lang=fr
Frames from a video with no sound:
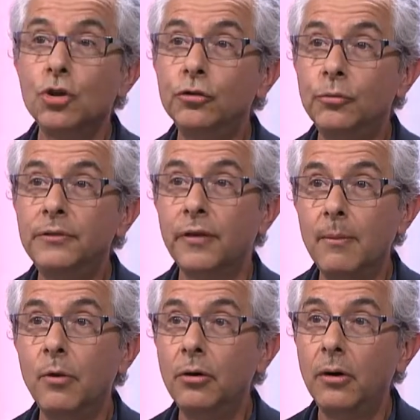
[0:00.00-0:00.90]
aujourd'hui
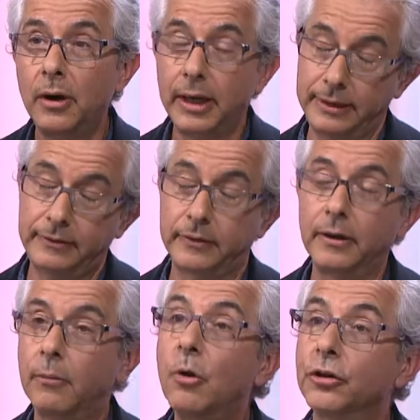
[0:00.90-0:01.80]
vraiment est
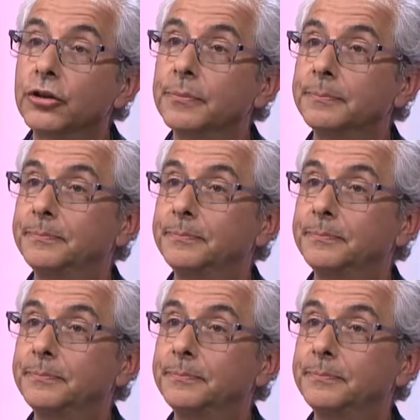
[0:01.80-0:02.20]
en manque.